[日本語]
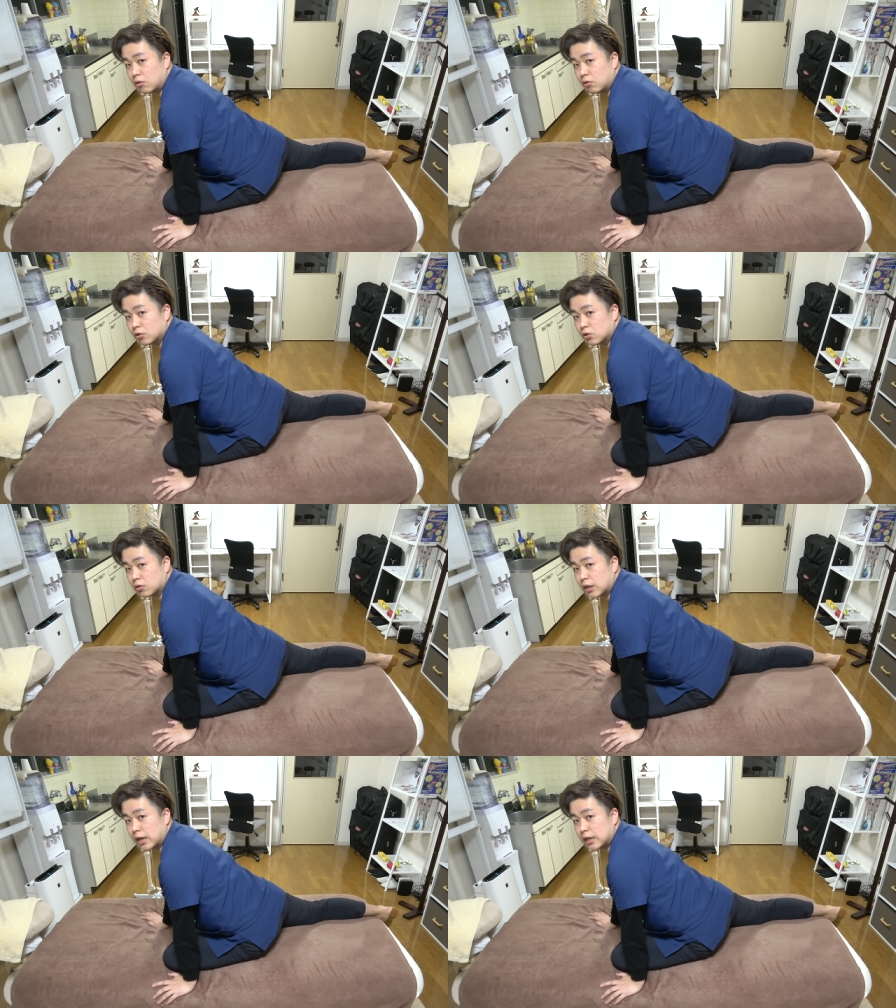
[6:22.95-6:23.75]
この
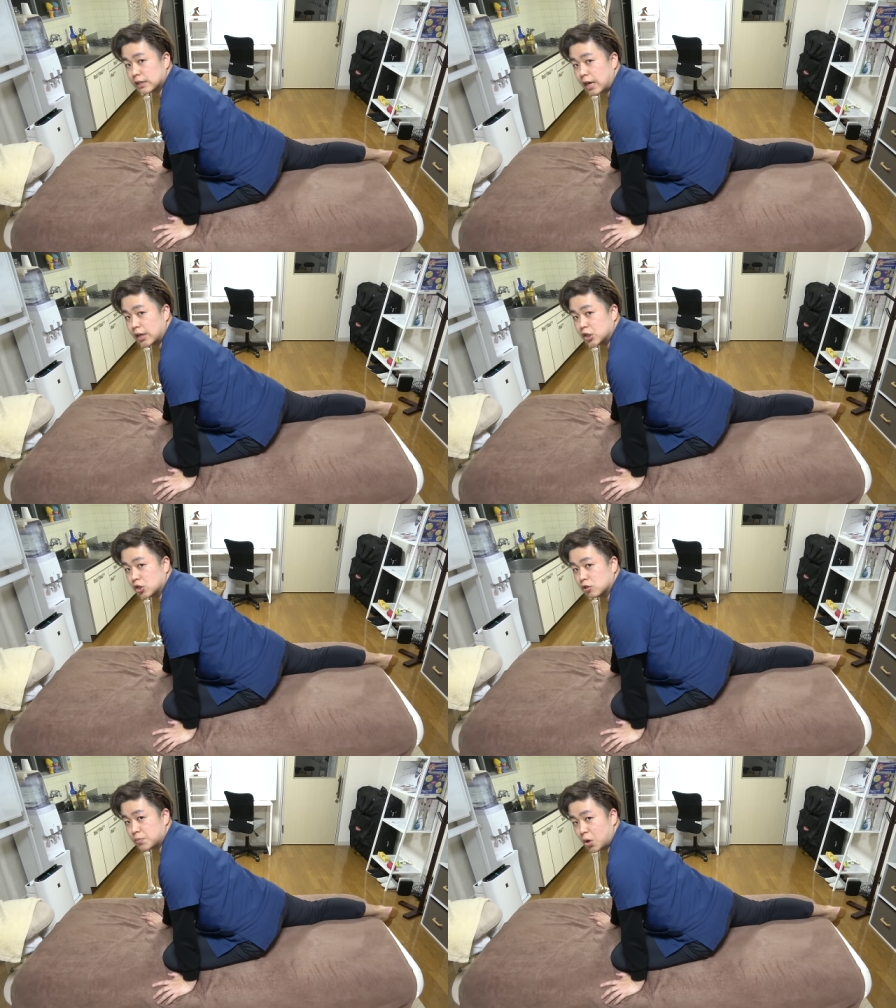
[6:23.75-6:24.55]
状態で
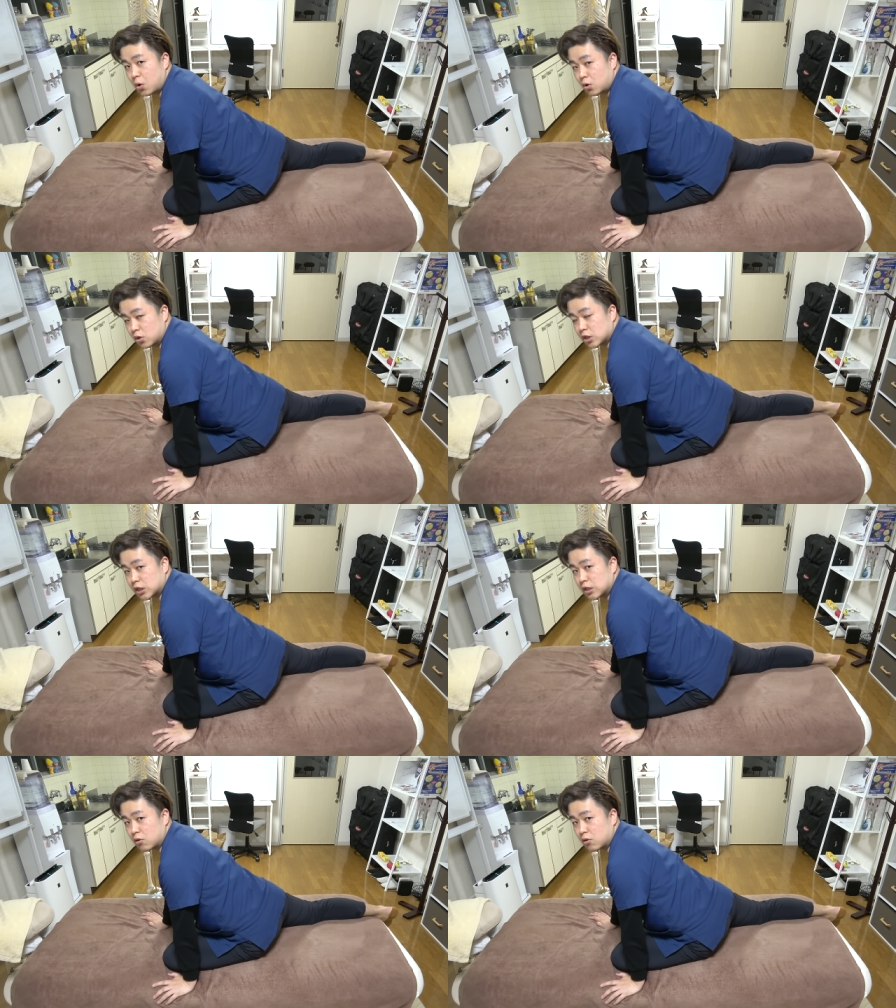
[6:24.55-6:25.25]
30秒ほど深